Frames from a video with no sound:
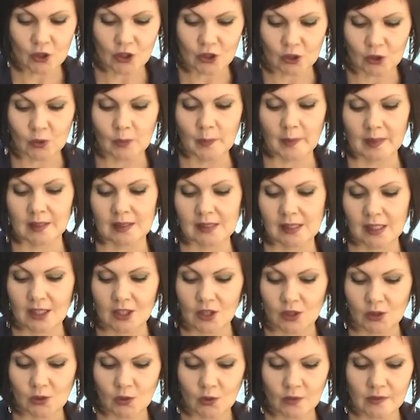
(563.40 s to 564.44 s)
что
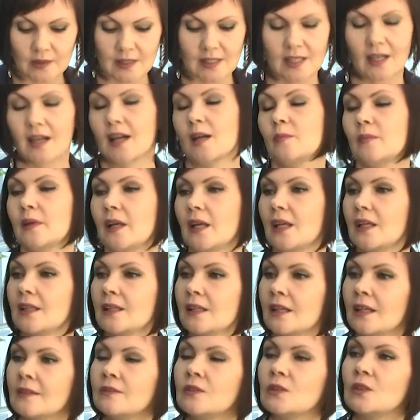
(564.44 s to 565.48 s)
произошло в декабре,
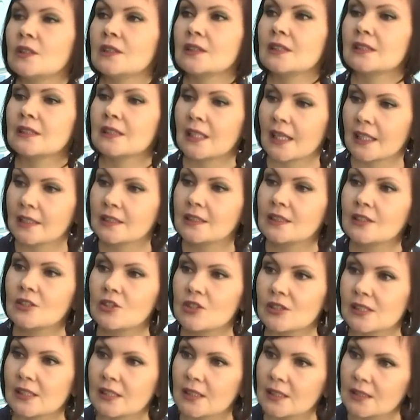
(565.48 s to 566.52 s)
да, вот этот
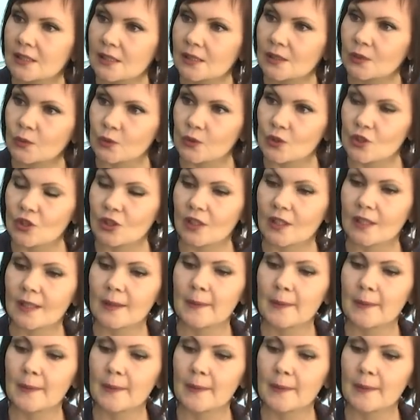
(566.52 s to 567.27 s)
трагический случай.